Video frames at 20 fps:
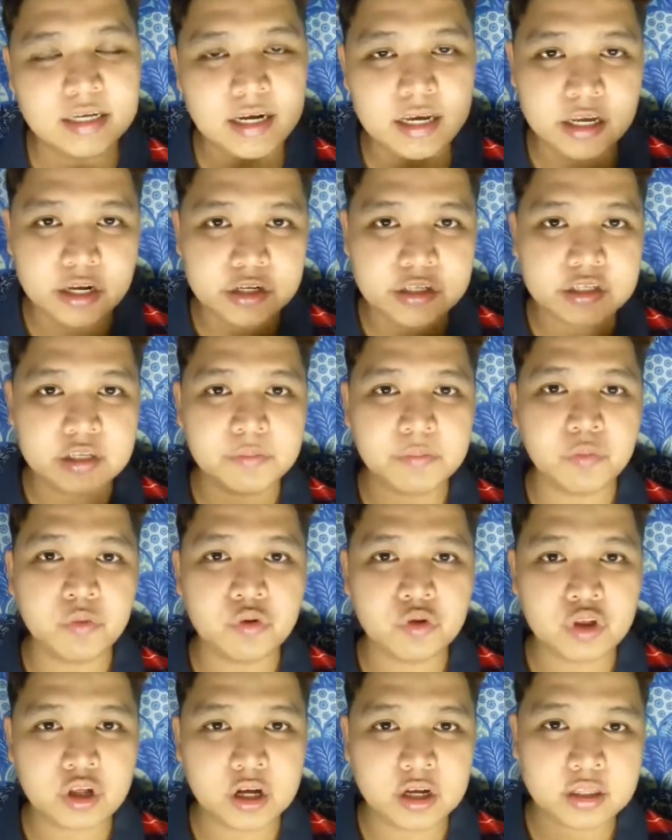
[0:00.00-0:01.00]
3 years na
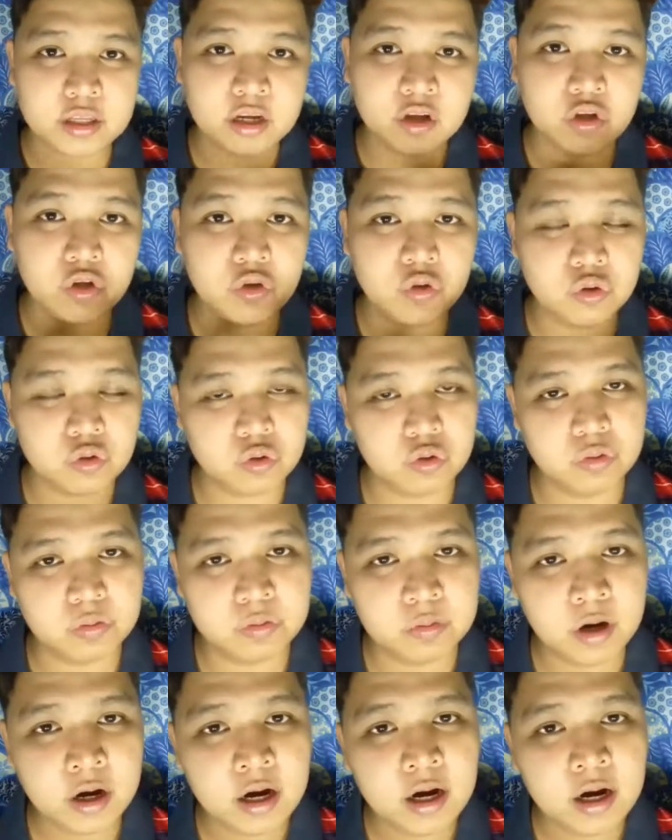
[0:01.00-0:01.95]
po siyang nag-YouTube.